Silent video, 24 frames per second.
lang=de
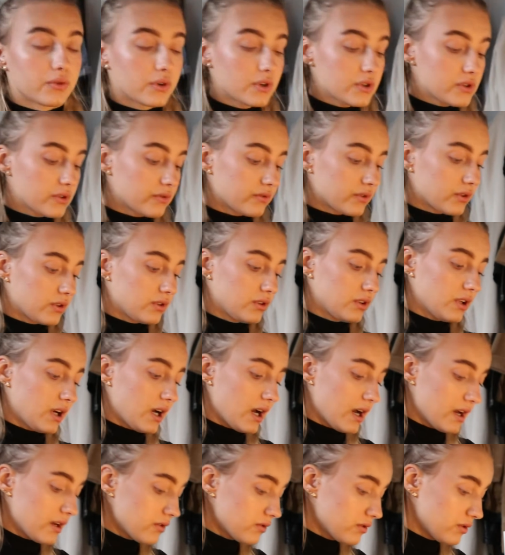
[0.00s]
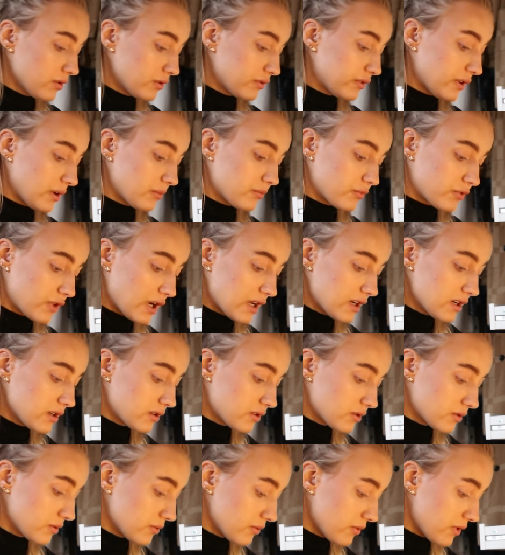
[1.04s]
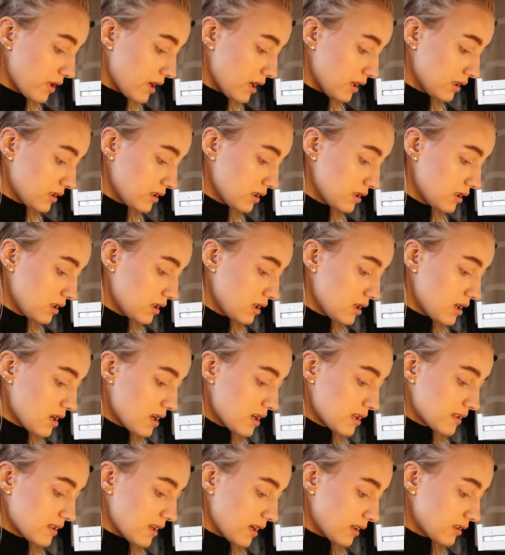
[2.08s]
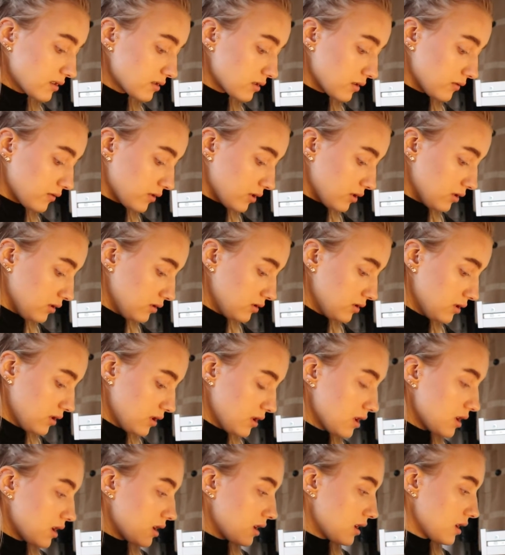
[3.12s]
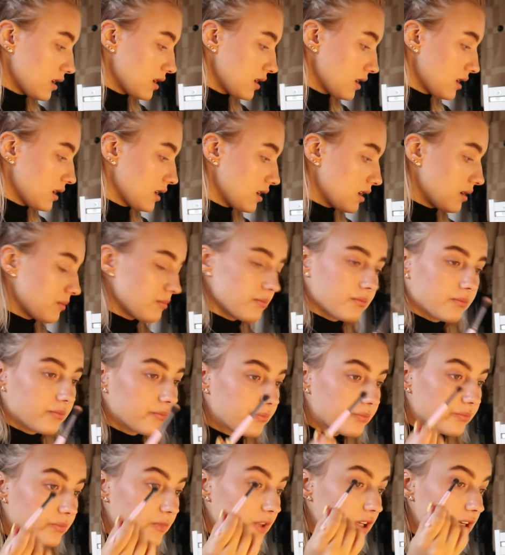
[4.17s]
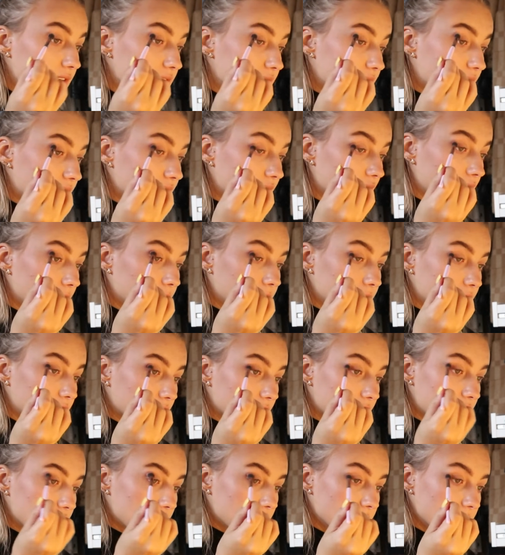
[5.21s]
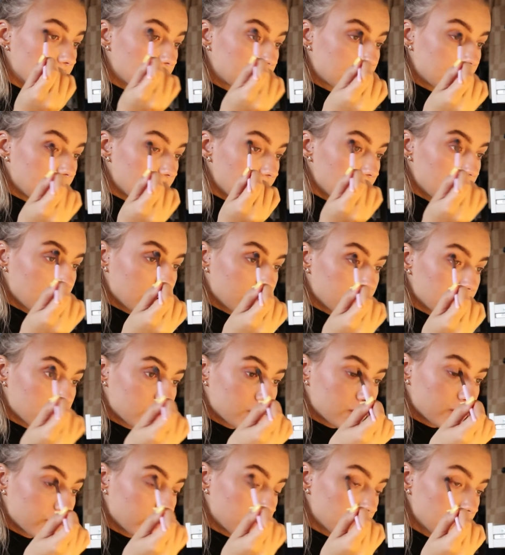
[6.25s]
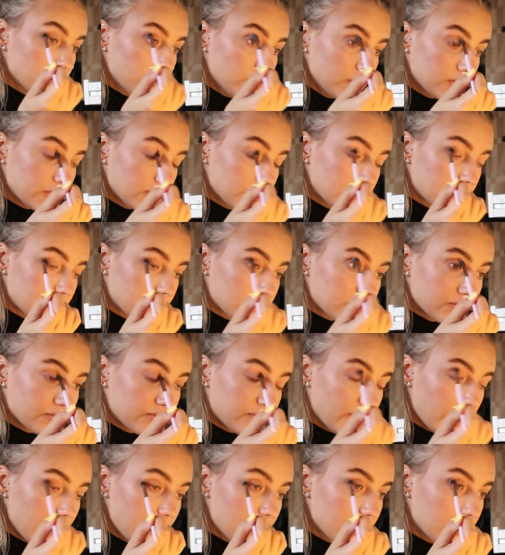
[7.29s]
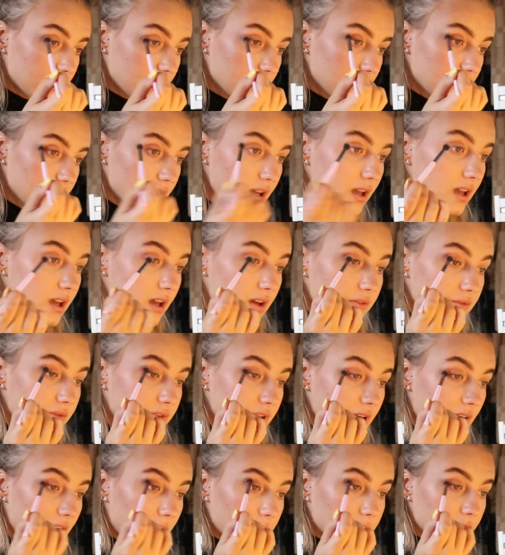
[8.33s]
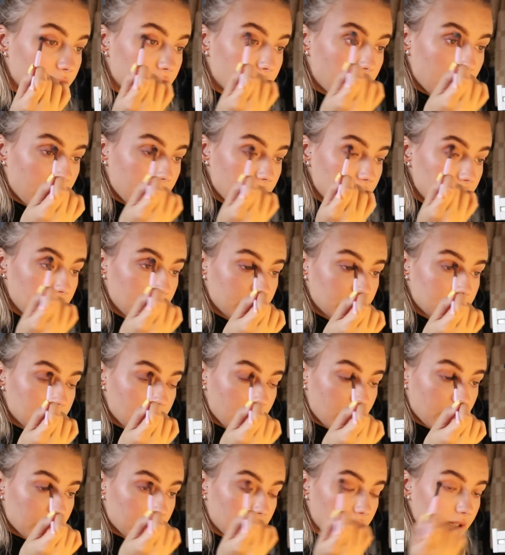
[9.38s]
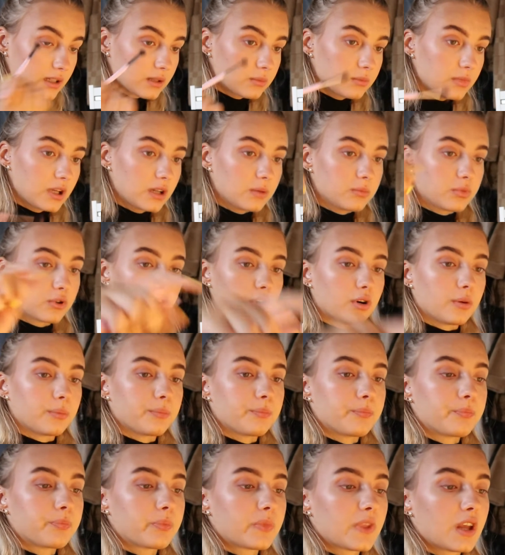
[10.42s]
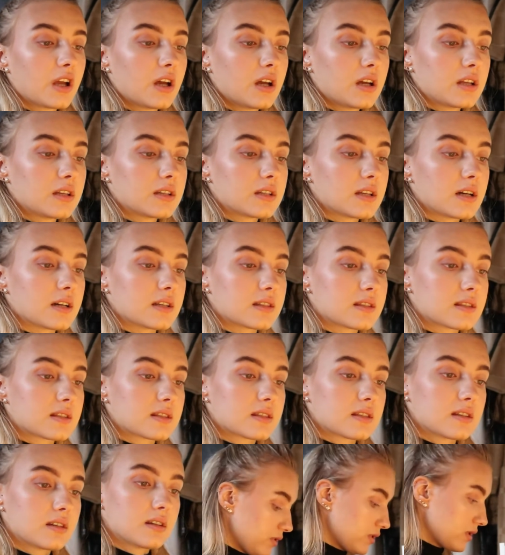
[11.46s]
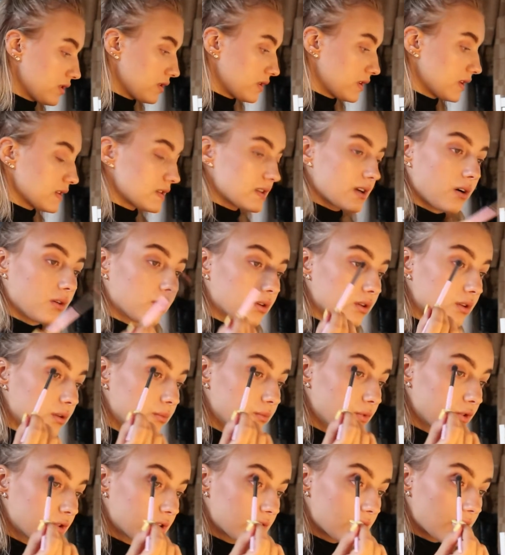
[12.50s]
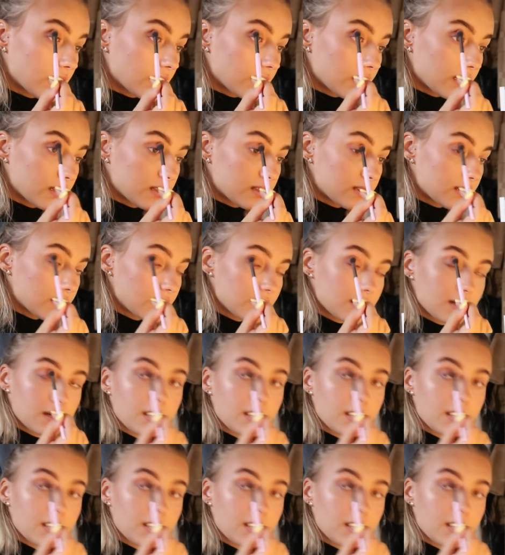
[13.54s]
first of all, I don't know if I'm ready to do that. Second of all, ähm, ich glaube, so richtig mit kennenlernen wird sowieso nichts, weil wir haben vor einigen Tagen eine Mail bekommen, dass wir jetzt auch im Unterricht